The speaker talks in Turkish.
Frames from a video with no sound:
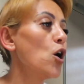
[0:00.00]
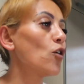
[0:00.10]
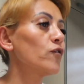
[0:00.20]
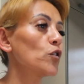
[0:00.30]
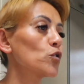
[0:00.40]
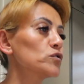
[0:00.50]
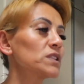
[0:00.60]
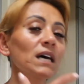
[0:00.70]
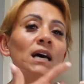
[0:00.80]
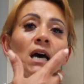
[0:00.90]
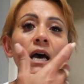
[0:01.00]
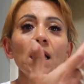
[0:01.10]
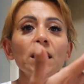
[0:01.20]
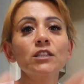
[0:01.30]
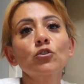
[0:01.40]
O vlogunda
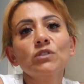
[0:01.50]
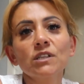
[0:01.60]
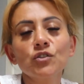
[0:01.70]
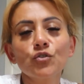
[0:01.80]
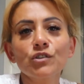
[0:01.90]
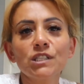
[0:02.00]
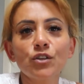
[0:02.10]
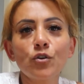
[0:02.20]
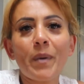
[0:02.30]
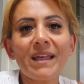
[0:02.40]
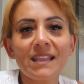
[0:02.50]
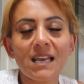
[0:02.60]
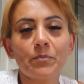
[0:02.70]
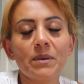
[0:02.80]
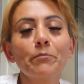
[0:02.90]
yatak odasını gösteriyor. Ben de
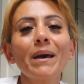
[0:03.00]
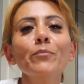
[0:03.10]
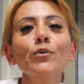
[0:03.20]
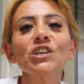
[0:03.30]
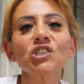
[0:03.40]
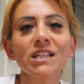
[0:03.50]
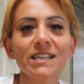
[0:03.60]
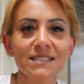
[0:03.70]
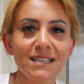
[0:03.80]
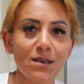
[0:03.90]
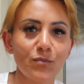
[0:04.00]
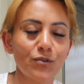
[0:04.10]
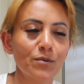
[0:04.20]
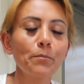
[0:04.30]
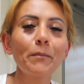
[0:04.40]
yapayım. Ben böyle şeyleri
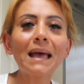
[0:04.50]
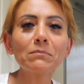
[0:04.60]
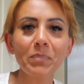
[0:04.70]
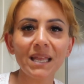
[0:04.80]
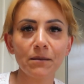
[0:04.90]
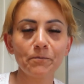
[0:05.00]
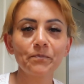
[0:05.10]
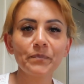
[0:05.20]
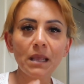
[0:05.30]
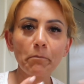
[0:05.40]
sevmiyorum. Ben benim.